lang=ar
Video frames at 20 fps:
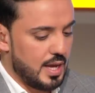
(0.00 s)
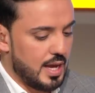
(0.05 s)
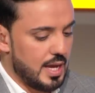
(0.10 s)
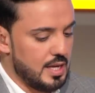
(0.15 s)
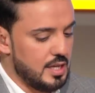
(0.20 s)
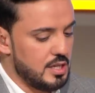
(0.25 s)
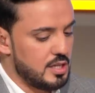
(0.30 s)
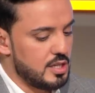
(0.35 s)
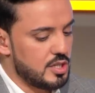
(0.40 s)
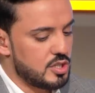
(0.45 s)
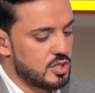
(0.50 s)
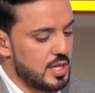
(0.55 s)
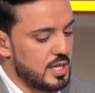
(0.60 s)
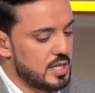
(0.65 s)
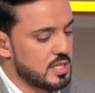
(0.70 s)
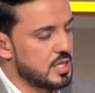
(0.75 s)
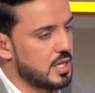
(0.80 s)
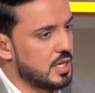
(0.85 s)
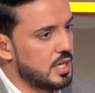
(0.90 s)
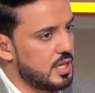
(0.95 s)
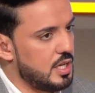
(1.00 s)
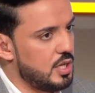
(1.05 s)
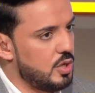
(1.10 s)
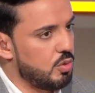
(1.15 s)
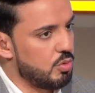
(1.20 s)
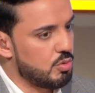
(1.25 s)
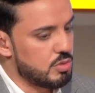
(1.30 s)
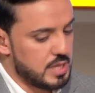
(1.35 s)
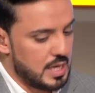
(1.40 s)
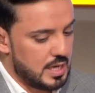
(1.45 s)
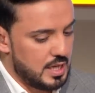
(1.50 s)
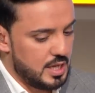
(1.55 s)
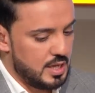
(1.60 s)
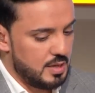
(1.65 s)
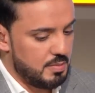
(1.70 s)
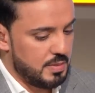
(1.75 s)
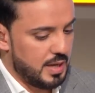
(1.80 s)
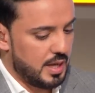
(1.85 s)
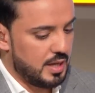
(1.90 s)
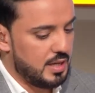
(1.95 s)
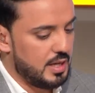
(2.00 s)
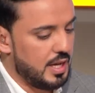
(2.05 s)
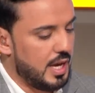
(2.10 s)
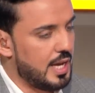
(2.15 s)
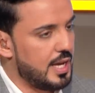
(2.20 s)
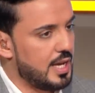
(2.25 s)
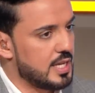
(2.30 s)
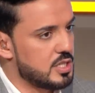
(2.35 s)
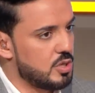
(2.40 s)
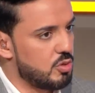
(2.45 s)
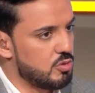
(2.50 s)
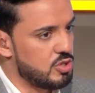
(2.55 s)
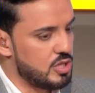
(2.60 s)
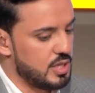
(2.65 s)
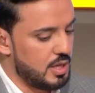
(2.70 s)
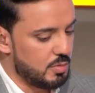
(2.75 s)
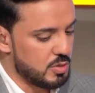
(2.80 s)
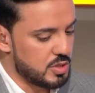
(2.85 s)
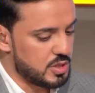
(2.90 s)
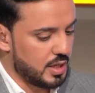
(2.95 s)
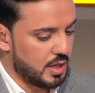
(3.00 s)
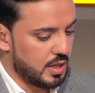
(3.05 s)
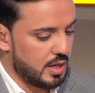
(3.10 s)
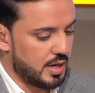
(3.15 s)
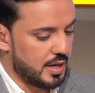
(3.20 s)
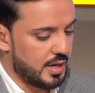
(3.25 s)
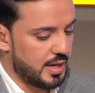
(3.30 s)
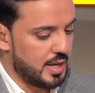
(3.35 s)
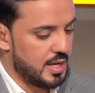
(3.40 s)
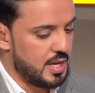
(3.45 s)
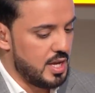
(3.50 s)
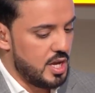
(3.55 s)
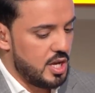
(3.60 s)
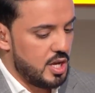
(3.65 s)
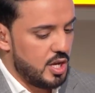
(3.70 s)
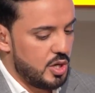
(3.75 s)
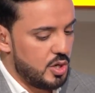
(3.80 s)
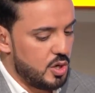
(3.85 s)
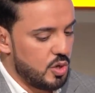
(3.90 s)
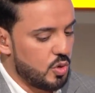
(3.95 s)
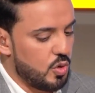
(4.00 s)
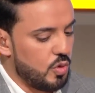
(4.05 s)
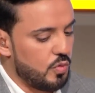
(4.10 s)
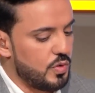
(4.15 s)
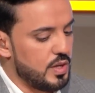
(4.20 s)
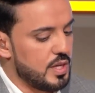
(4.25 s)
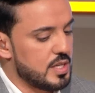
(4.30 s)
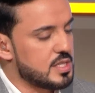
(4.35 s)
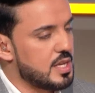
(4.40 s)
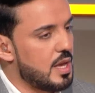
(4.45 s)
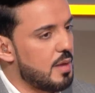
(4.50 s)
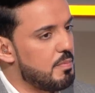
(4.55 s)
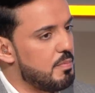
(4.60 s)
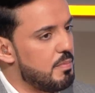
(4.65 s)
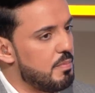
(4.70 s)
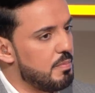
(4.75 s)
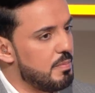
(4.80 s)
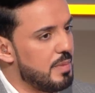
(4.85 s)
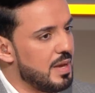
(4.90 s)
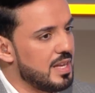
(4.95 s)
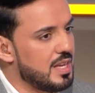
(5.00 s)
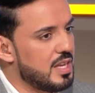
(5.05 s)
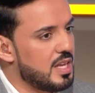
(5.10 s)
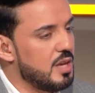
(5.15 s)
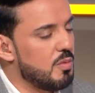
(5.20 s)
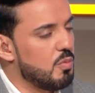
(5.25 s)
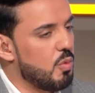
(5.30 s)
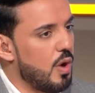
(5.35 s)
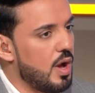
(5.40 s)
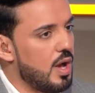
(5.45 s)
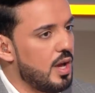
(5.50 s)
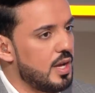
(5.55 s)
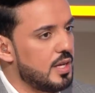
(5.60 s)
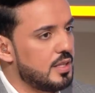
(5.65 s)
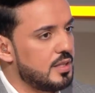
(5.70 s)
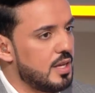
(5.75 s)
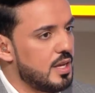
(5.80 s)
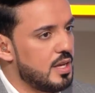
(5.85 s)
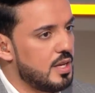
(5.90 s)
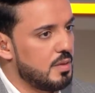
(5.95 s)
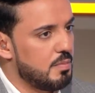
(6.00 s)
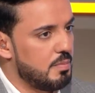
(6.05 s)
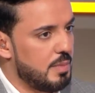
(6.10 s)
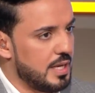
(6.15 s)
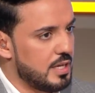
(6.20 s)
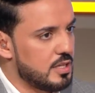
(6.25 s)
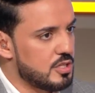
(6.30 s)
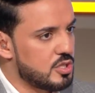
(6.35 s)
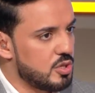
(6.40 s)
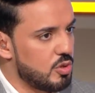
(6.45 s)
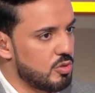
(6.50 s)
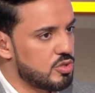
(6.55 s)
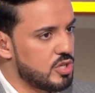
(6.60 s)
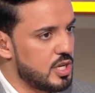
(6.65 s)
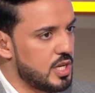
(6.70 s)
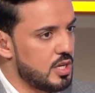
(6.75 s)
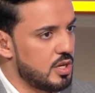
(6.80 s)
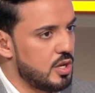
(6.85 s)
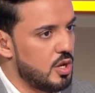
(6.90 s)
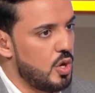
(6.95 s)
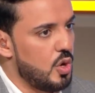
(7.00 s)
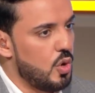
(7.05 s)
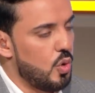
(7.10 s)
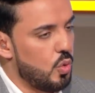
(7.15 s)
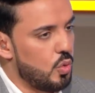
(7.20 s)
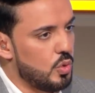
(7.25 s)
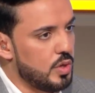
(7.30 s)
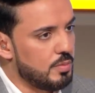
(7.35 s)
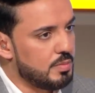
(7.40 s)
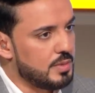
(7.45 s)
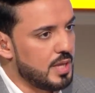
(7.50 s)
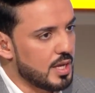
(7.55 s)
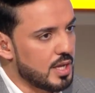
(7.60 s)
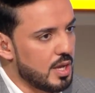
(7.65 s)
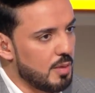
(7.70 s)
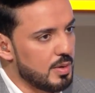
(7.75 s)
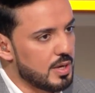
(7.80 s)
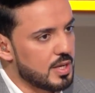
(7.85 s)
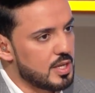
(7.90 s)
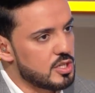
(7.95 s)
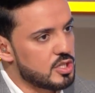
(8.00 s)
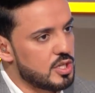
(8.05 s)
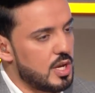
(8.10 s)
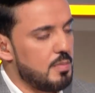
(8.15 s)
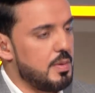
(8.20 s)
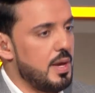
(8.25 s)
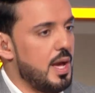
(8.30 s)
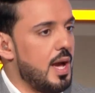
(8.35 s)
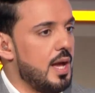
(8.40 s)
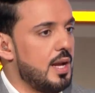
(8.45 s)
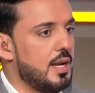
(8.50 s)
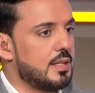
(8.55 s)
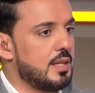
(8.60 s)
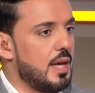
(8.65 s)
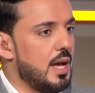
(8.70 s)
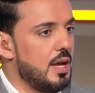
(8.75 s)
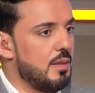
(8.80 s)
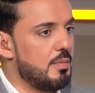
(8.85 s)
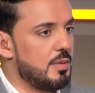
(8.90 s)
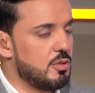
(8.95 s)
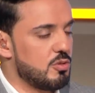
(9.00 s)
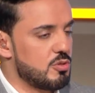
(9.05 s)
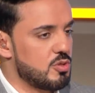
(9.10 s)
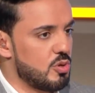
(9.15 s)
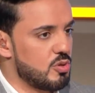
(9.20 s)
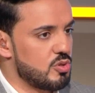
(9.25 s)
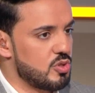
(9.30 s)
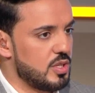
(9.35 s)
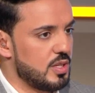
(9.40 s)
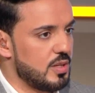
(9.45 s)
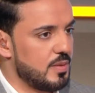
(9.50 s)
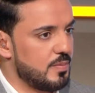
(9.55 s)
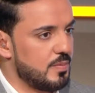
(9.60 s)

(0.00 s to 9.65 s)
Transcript: هل شيء صحي وسليم يعني لحياه زوجيه مستقره انه يكون في حساب بنكي موحد بين الزوجين ونبدا قبل كل شيء بحاله احمد وزوجته